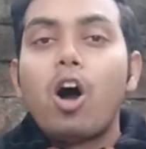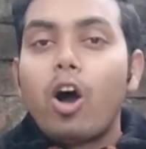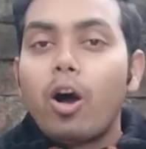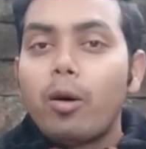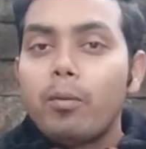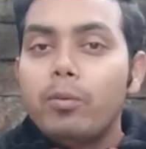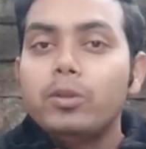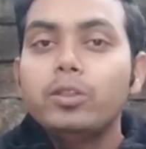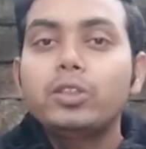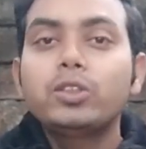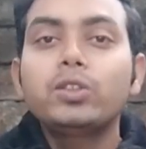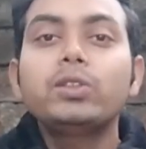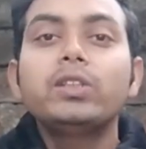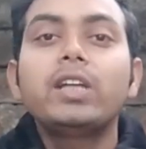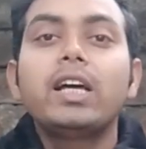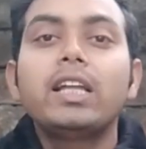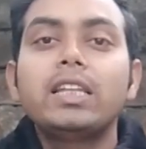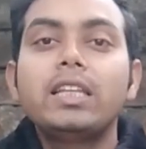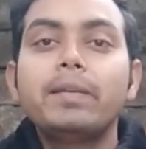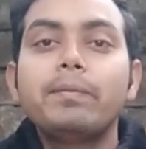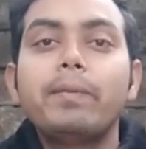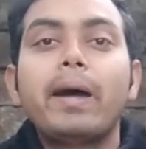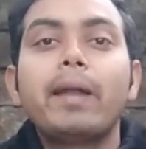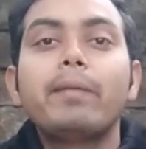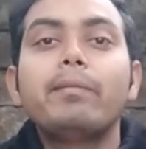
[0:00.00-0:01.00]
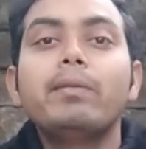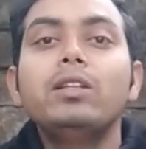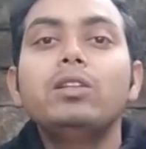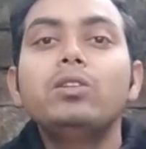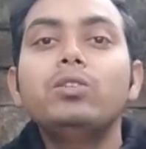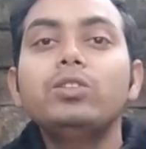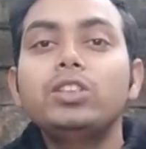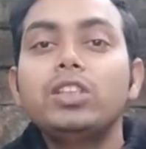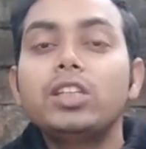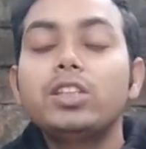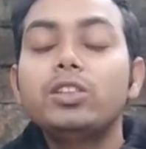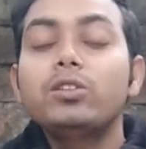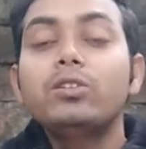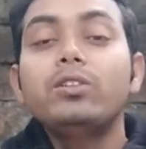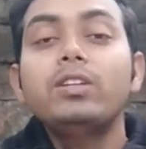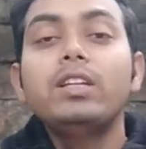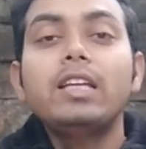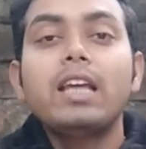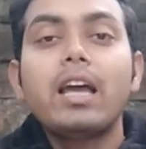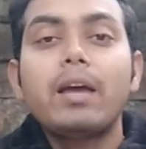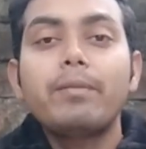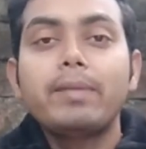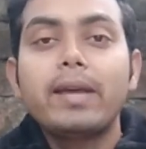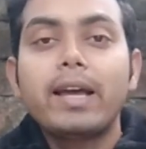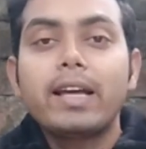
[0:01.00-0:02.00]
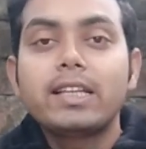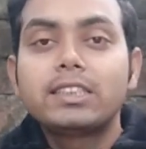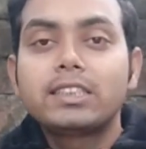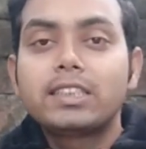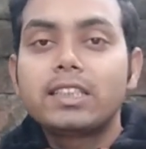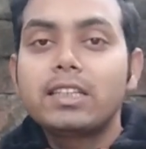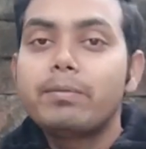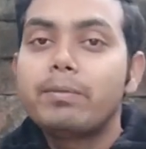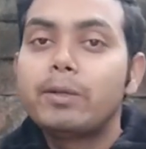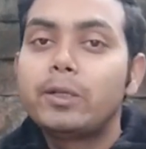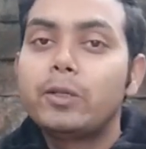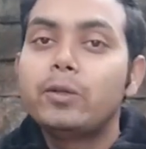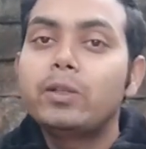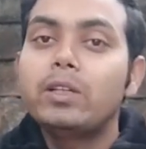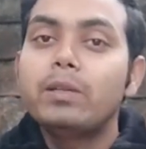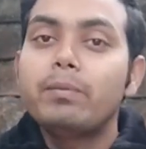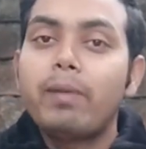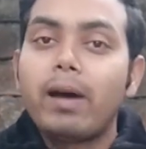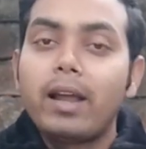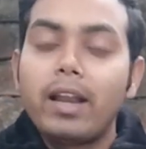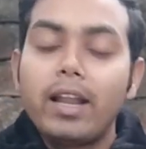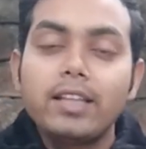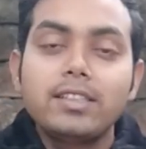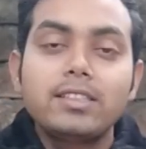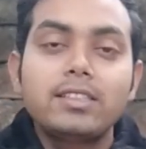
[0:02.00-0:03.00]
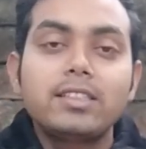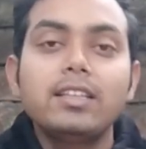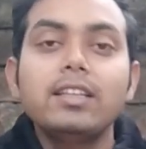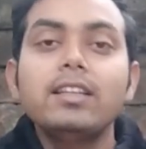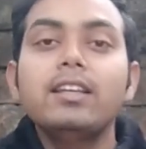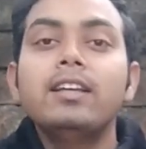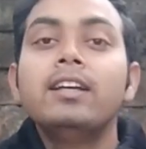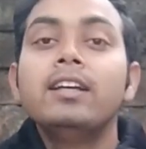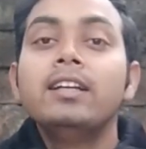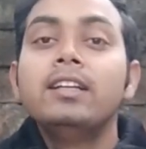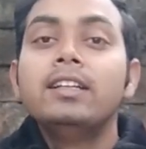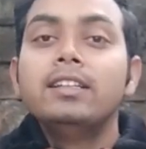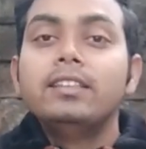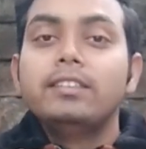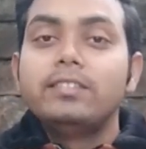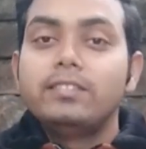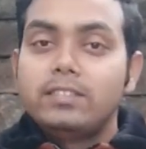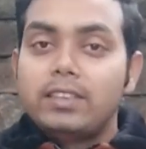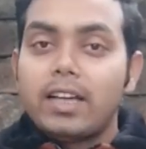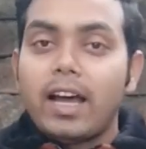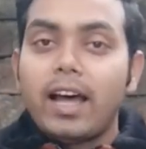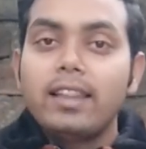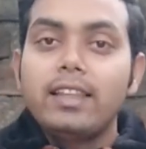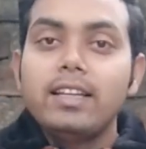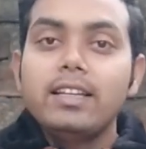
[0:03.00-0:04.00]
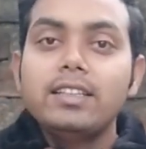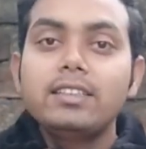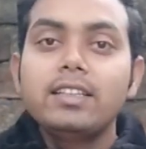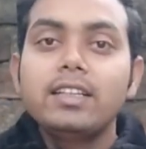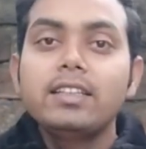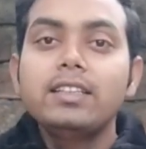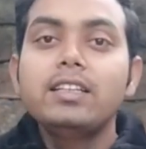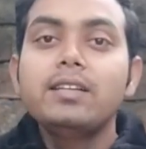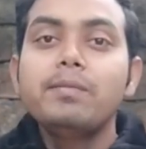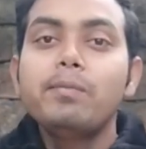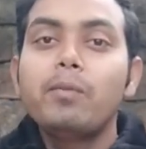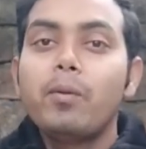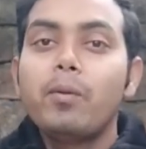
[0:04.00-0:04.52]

অবশ্যই জানতে পারবেন তো সেই জন্যই আমি আজকের ভিডিওটি বানাচ্ছি যাদের যাদের